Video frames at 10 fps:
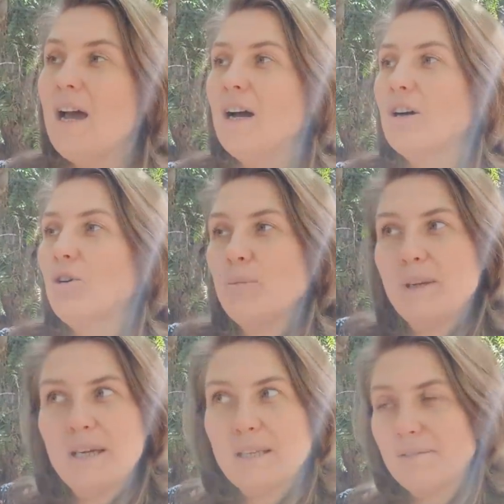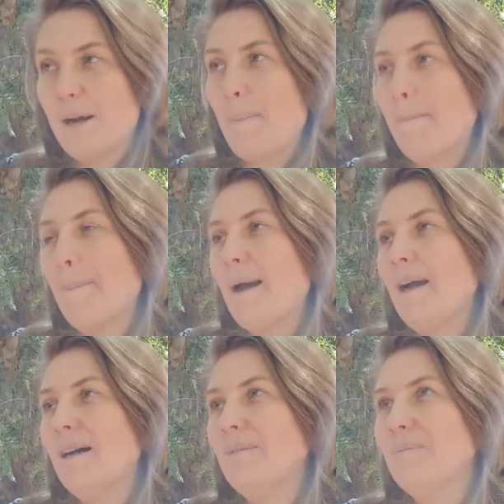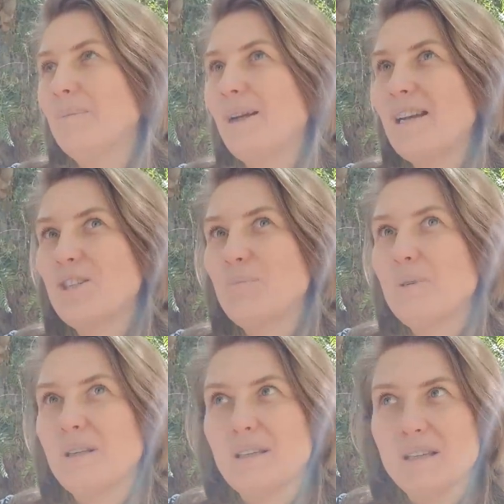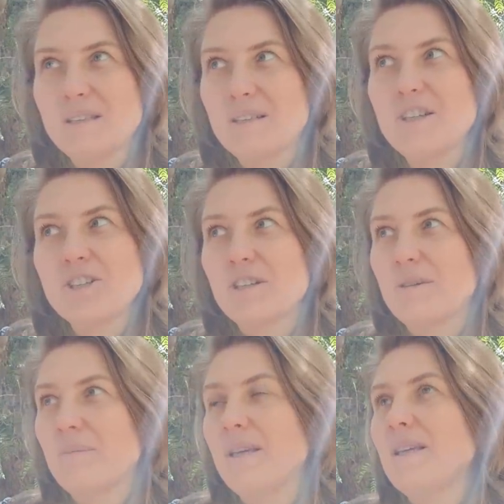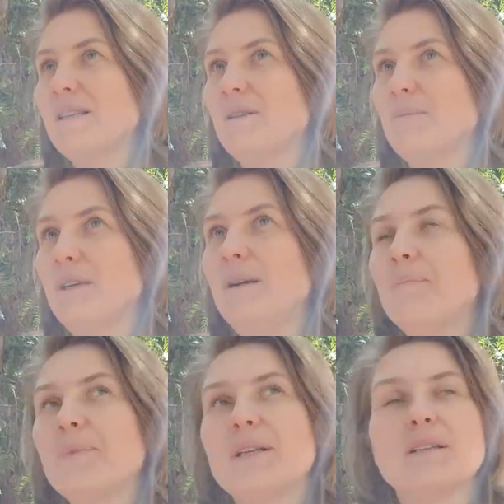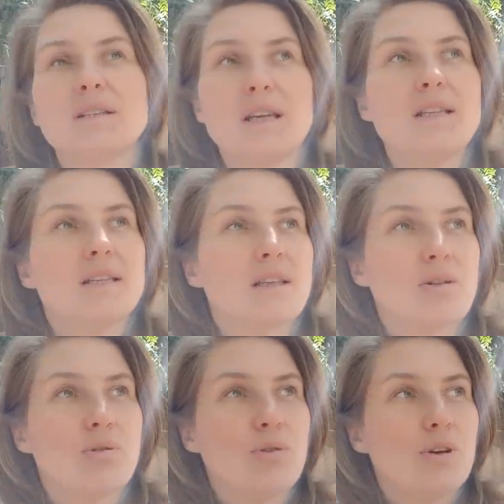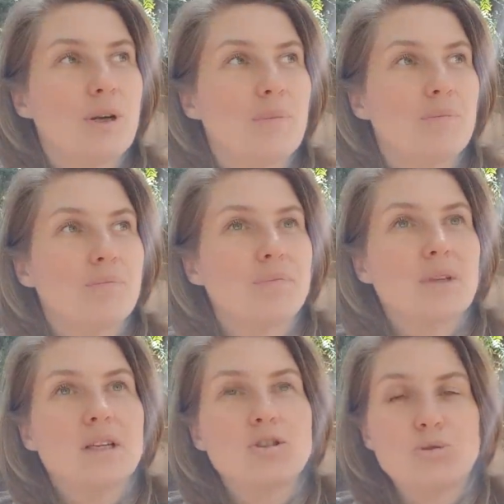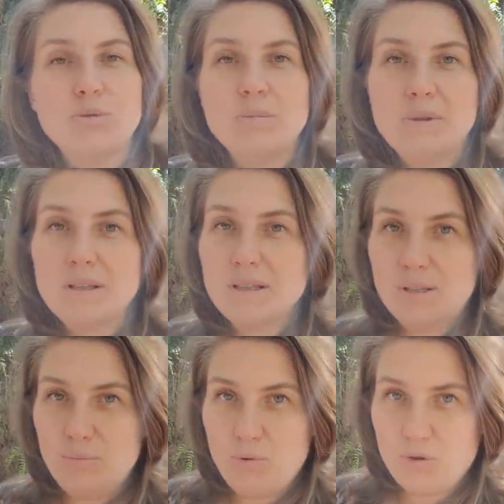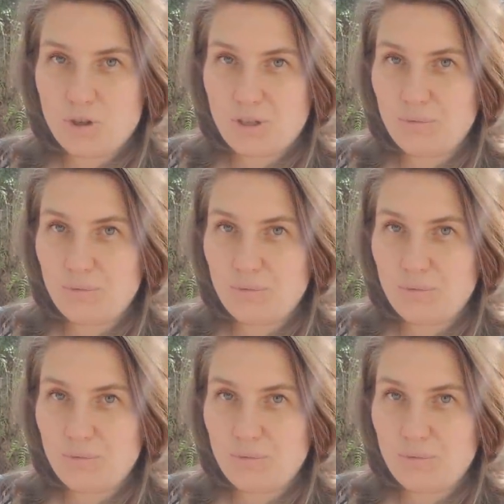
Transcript: Кроме этого, а, каждый переезд, лично для моей семьи, это, знаете, такое чудо милости Божией.